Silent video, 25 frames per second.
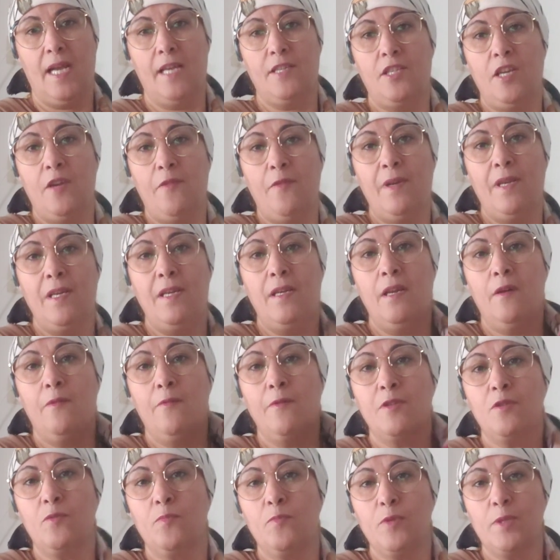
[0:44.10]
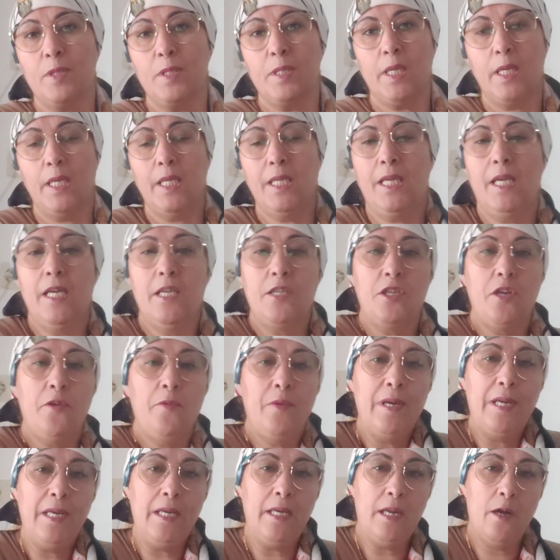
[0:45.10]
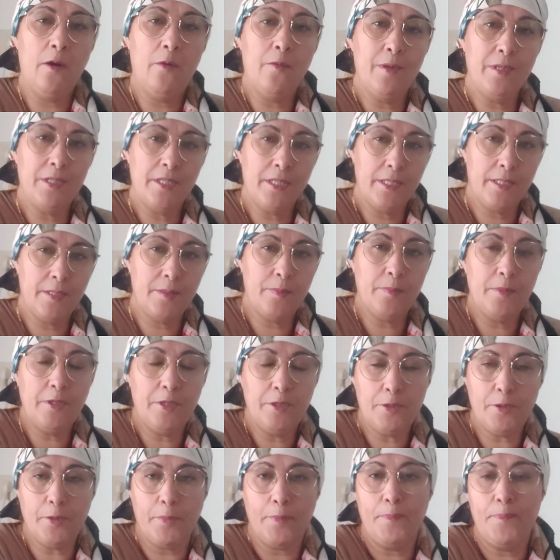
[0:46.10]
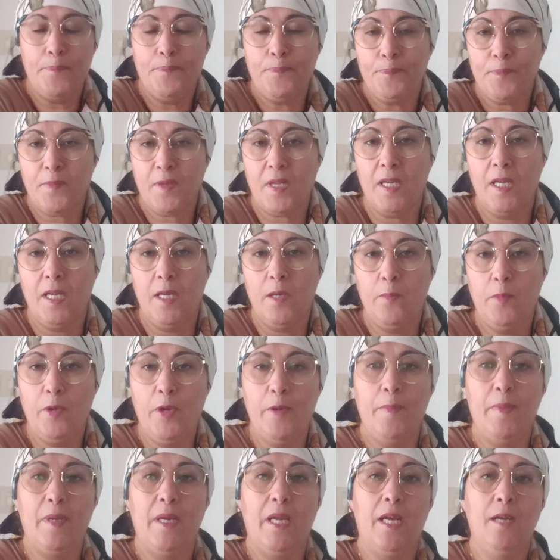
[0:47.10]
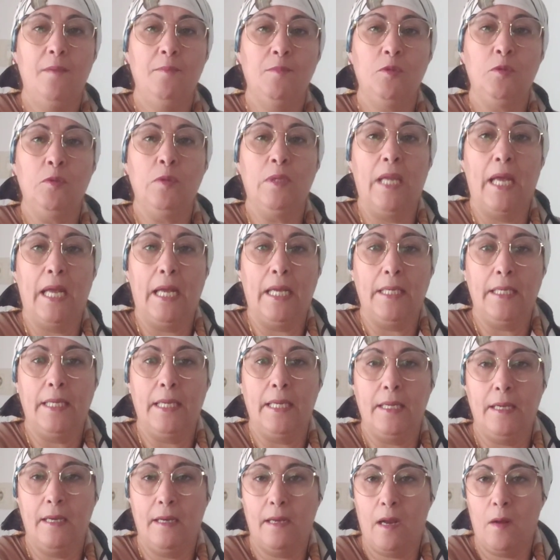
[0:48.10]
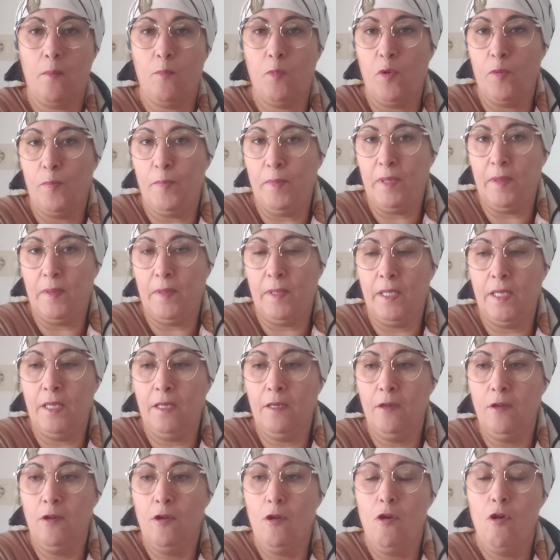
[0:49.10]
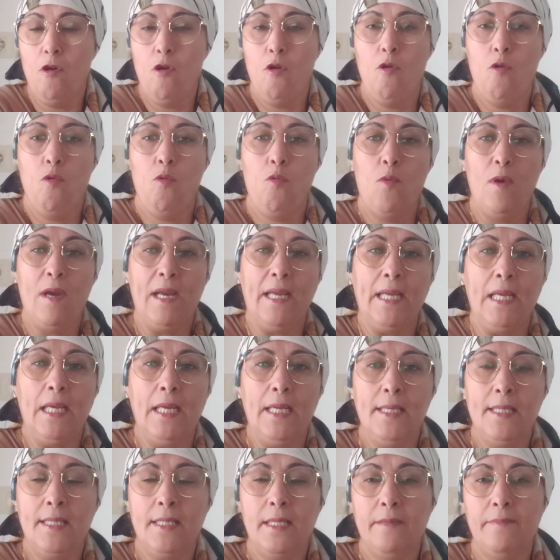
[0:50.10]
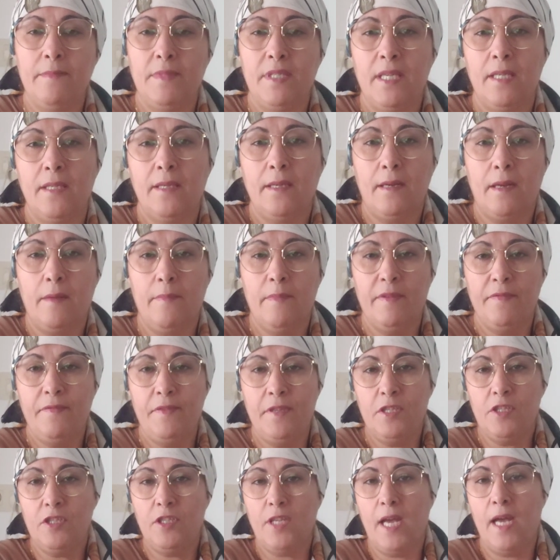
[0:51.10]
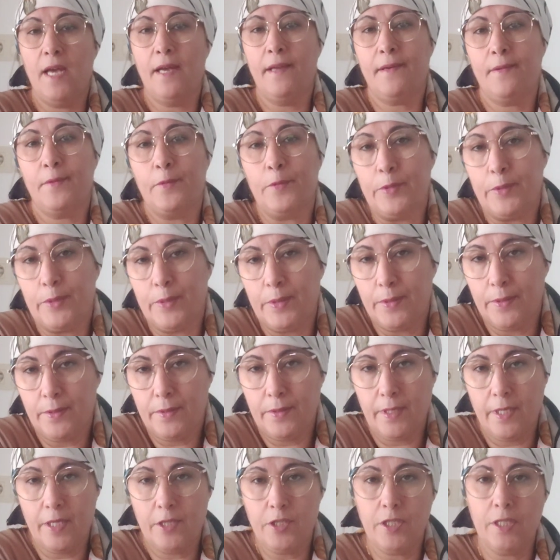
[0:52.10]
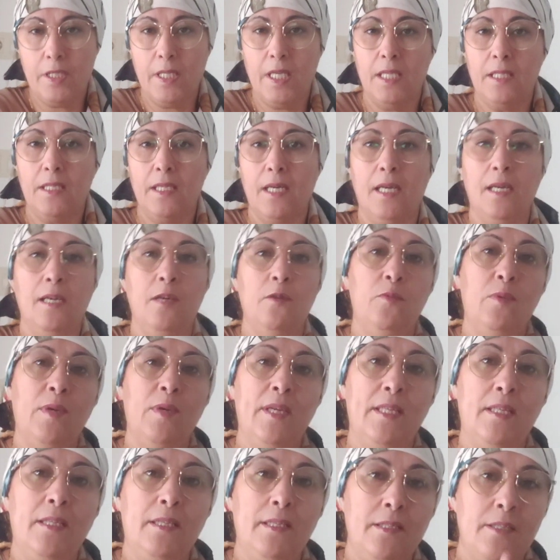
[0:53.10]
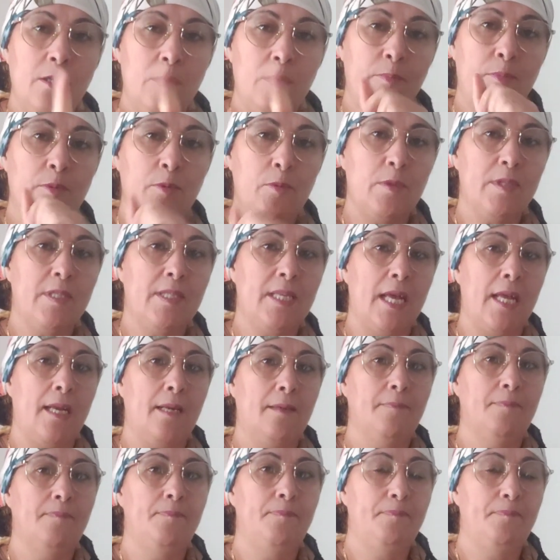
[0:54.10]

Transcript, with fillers: حشاوة لله واش مسخين حشاوة لله واش سميتو المهم الحمد لله حنايا راه مؤمنين ولكن الاسلام ديالنا راه ما فيهش تهرس راه جيت نهضر على الولاد اللي ديال بروكسل